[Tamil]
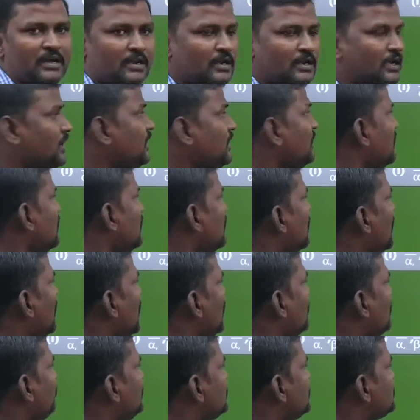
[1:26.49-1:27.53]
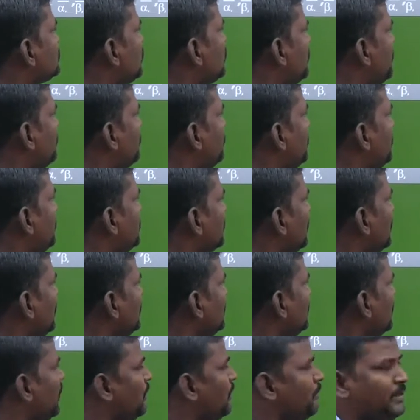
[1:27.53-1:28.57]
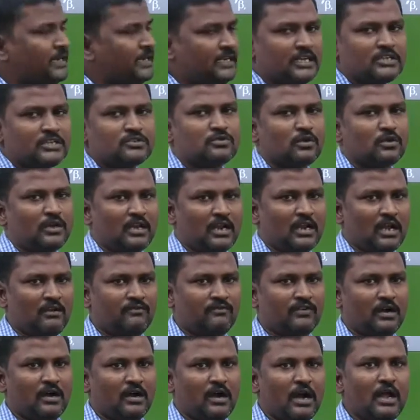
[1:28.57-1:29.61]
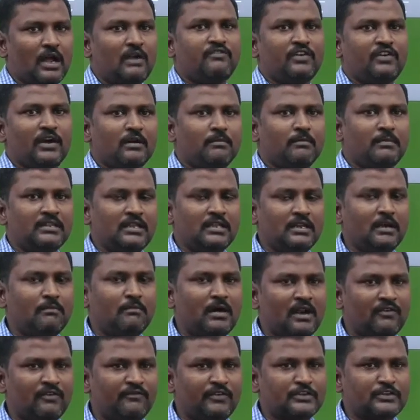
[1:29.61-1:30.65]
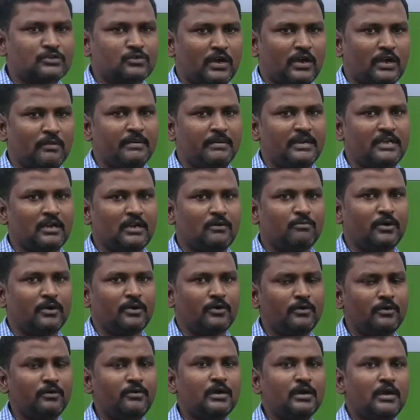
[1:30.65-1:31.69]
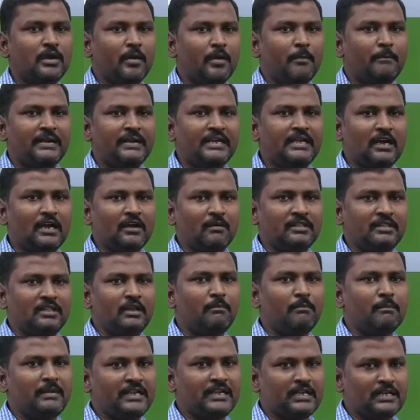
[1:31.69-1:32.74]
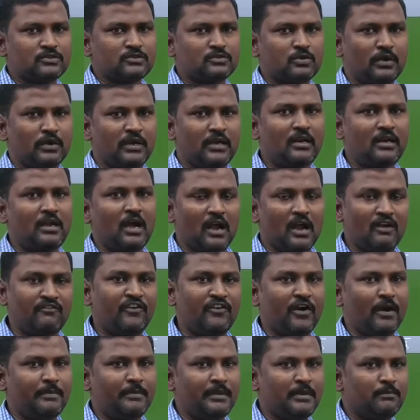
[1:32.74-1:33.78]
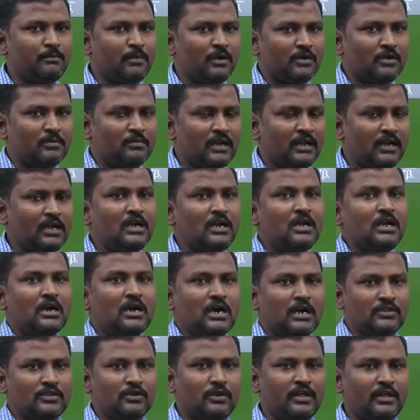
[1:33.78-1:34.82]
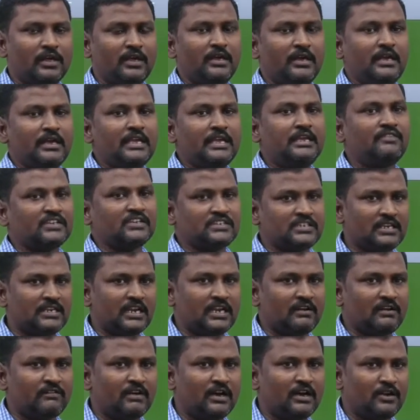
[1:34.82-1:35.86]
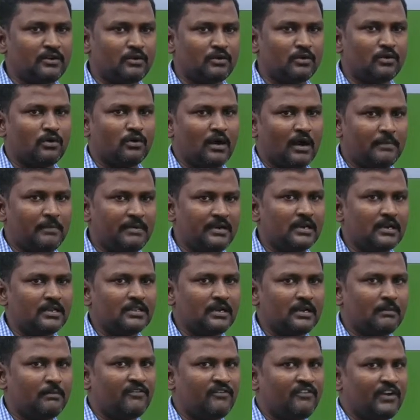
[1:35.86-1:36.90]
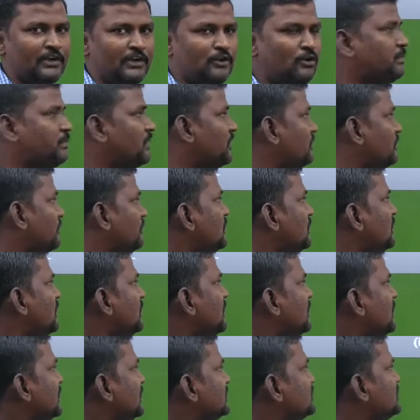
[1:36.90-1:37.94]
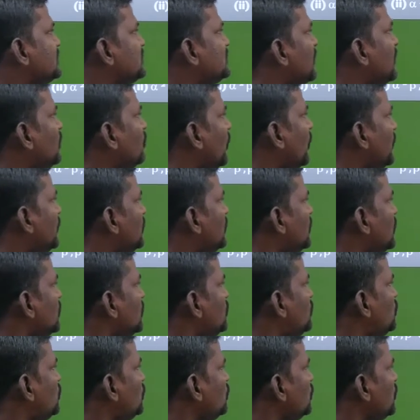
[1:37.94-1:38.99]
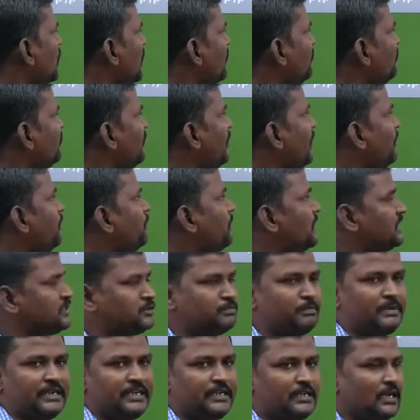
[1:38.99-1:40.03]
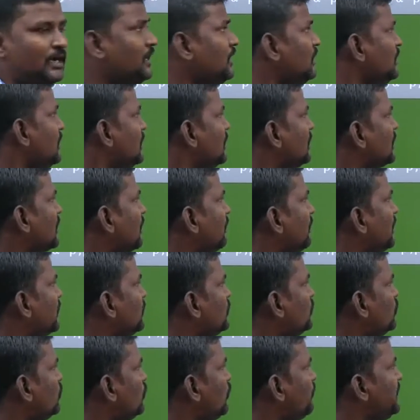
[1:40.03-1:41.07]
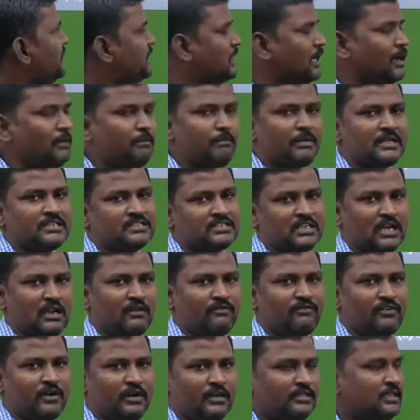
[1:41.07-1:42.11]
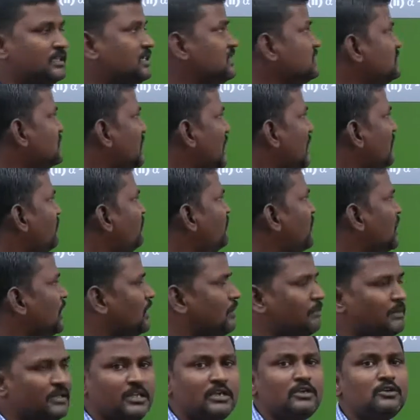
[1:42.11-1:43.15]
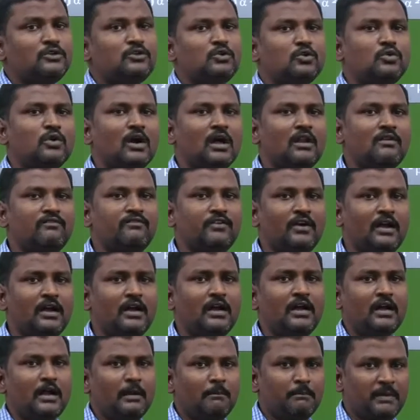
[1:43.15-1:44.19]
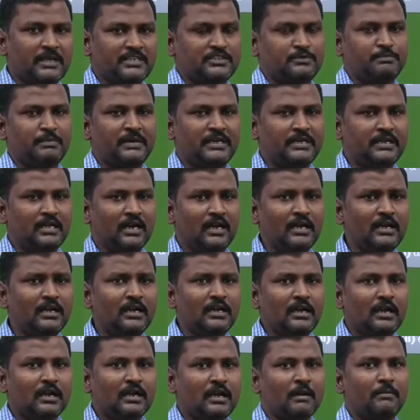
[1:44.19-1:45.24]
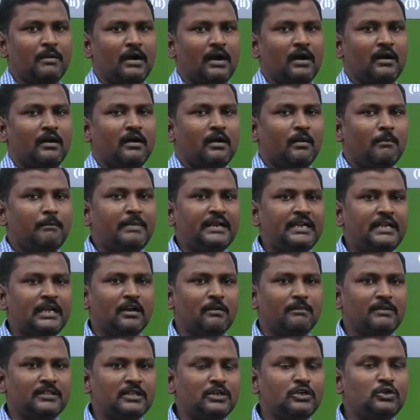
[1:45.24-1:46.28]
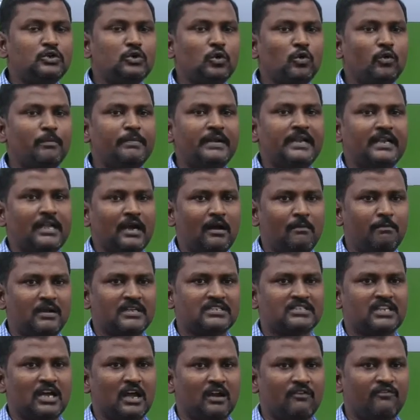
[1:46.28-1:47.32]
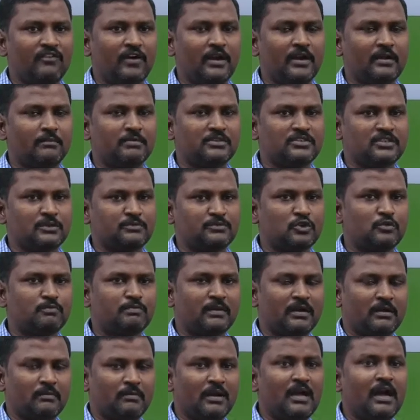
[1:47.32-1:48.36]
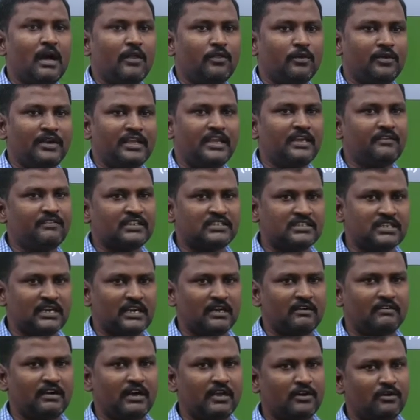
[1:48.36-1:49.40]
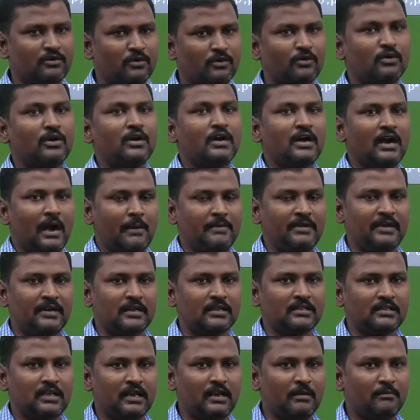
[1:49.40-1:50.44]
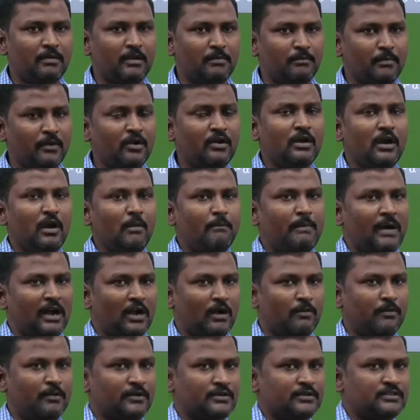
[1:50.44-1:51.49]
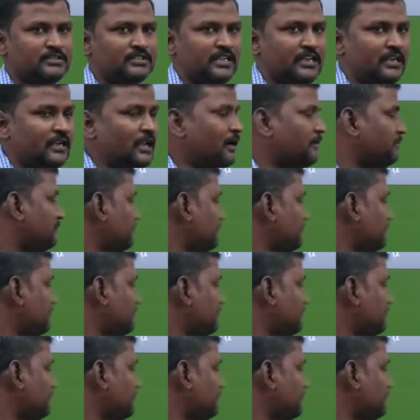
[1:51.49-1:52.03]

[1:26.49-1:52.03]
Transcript: பாருங்க ஆல்ஃபா ஸ்கொயர் பீட்டா கமா பீட்டா ஸ்கொயர் ஆல்ஃபா ஆல்ஃபாக்கு பதில் நம்ம ஆல்ஃபா ஸ்கொயர் பீட்டான்னு பண்ணோம் பீட்டாக்கு பதில் பீட்டா ஸ்கொயர் ஆல்ஃபா அப்படின்னு போட்டோம்னா அதோட ஈக்குவேஷன் என்னவா இருக்கும் அப்படின்றத நம்ம ஃபைண்ட் அவுட் பண்ணணும் நெக்ஸ்ட் தேர்ட் ஒன் டூ ஆல்ஃபா பிளஸ் பீட்டா கமா டூ பீட்டா பிளஸ் ஆல்ஃபா தட் இஸ் ஆல்ஃபாக்கு பதில் டூ ஆல்ஃபா பிளஸ் பீட்டா கமா பீட்டாக்கு பதில் டூ பீட்டா பிளஸ் ஆல்ஃபா நம்ம சப்ஸ்டியூட் பண்ணோம்னா அதோட ஈக்குவேஷன் என்னவா இருக்கும் அப்படின்றத நம்ம இப்போ பார்க்க போறோம் சரிங்களா